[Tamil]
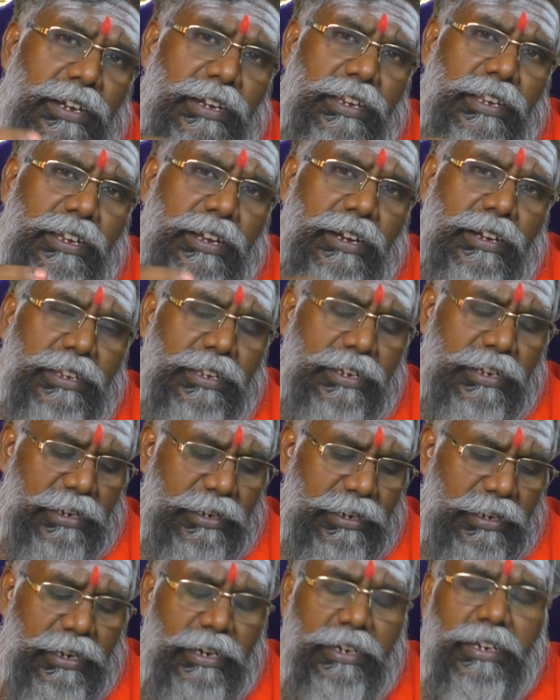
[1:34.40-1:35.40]
காட்டி காட்டி
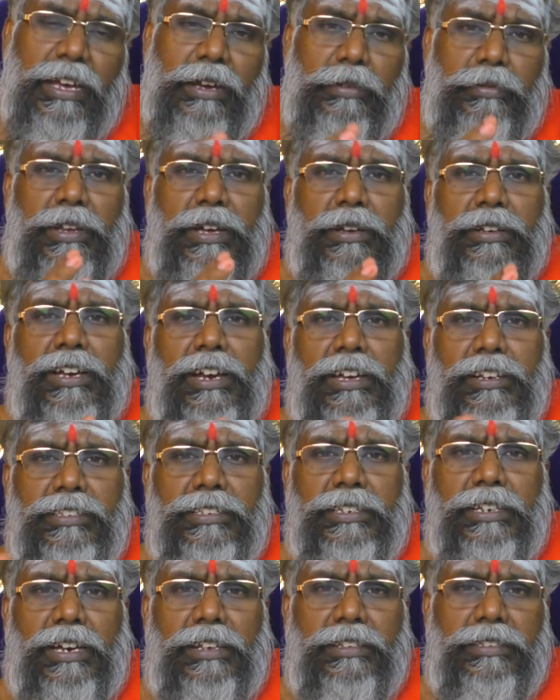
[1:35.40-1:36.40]
காட்டி காட்டி அப்படின்னா
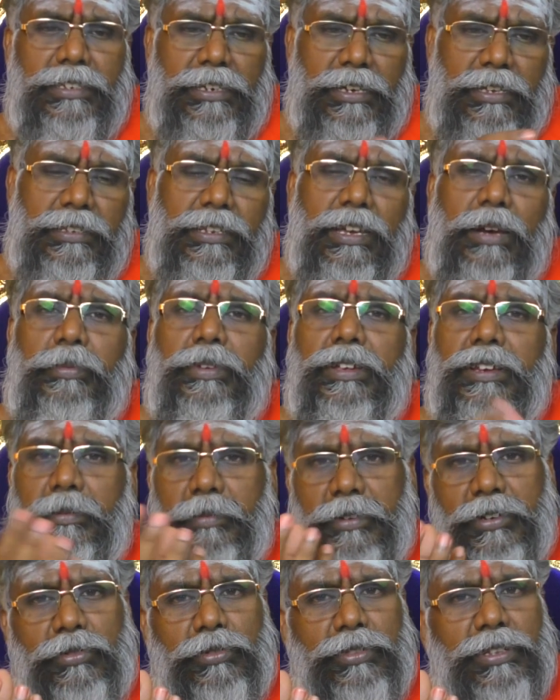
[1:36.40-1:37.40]
கரிஞ்சி கரிஞ்சி கரிஞ்சி அப்படியே
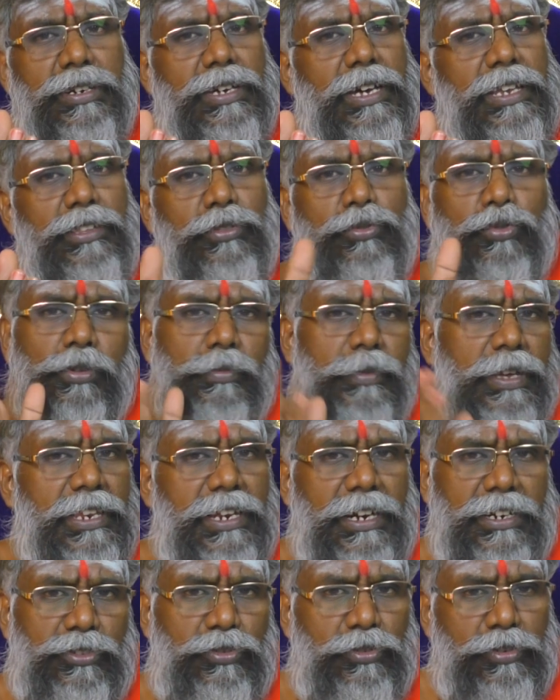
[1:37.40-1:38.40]
நமக்கு வந்து கறித்தூள்
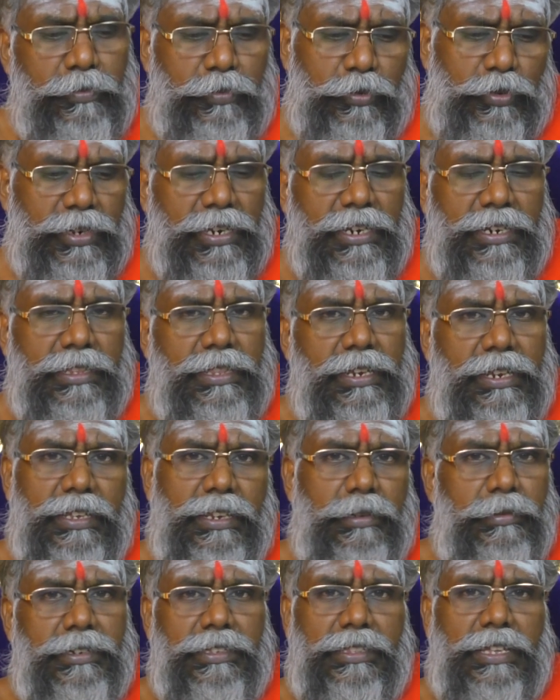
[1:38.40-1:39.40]
மாதிரி கிடச்சிடும் இப்போ ஒரு
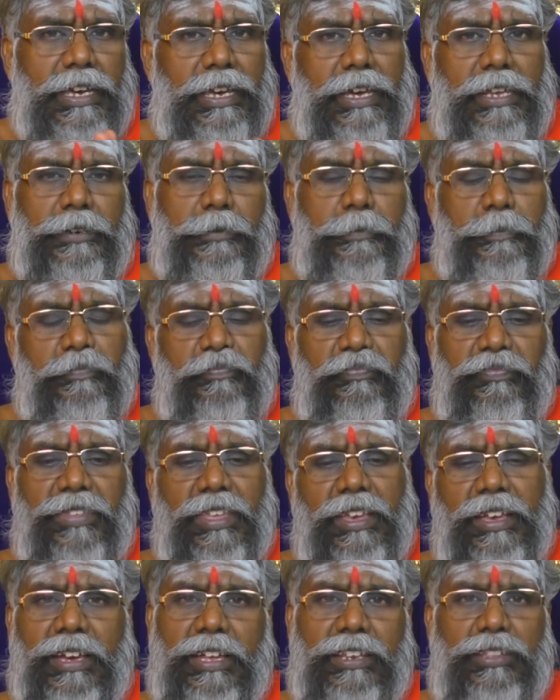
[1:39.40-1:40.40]
கிண்ணத்தில் நமக்கு தயார்
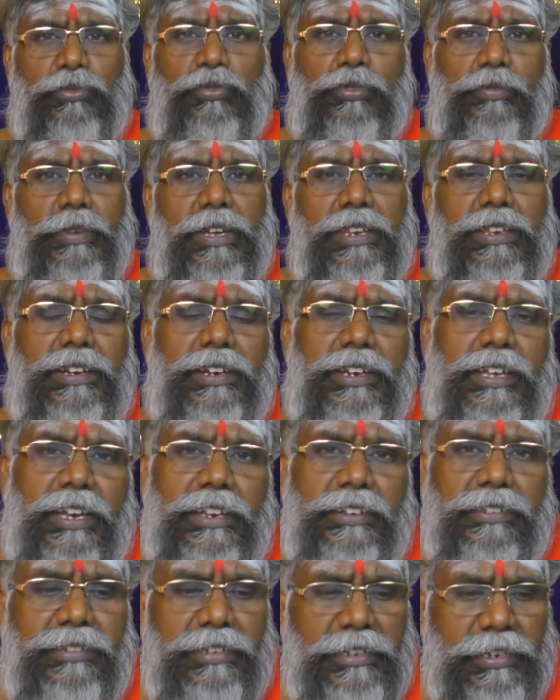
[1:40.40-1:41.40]
கறித்தூள் மாதிரி ரெடி
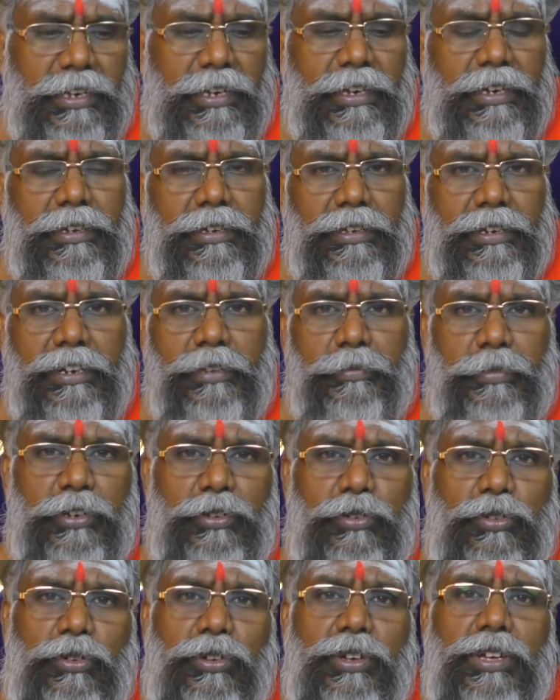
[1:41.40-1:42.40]
ஆகிடுச்சு ரெடி
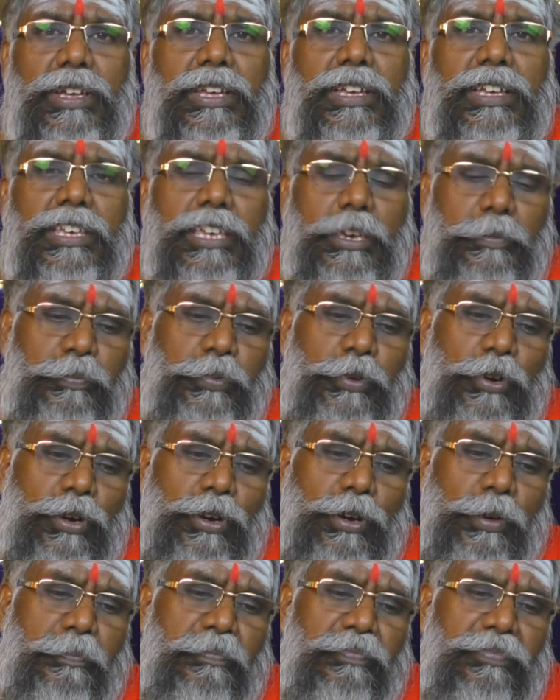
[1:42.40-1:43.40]
பண்ணிட்டோம்
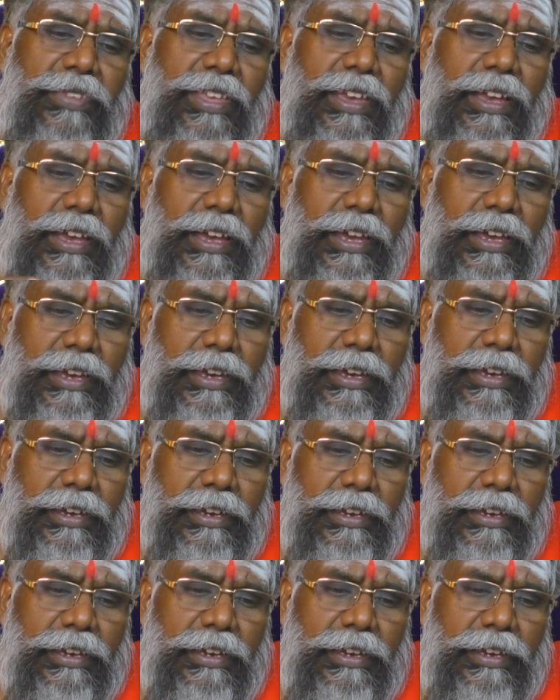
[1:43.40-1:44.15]
இப்போது